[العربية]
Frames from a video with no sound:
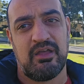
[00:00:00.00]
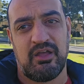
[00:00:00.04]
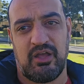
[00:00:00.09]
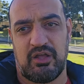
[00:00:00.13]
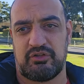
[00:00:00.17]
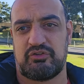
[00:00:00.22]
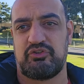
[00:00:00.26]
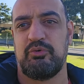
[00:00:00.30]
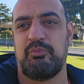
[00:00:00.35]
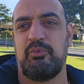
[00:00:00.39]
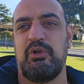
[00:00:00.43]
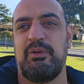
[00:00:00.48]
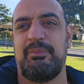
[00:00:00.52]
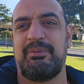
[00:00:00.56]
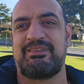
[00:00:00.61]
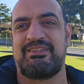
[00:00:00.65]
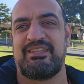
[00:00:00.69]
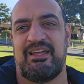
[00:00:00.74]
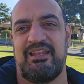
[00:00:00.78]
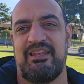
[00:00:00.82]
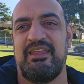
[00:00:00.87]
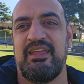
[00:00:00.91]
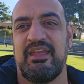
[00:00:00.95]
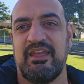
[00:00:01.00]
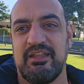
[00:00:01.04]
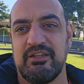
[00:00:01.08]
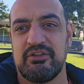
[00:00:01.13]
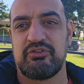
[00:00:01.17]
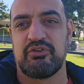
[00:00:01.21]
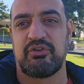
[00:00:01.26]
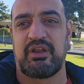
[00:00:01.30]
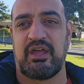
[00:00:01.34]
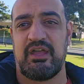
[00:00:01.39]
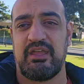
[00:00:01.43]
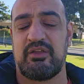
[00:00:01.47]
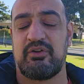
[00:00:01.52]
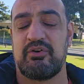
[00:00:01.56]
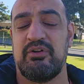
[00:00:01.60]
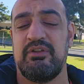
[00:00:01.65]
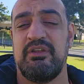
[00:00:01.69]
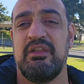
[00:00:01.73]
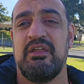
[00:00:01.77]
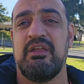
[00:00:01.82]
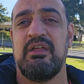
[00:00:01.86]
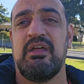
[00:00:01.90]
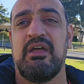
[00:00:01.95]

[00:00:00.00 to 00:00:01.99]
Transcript: اكتبوا لي بالتعليق انتم رايكم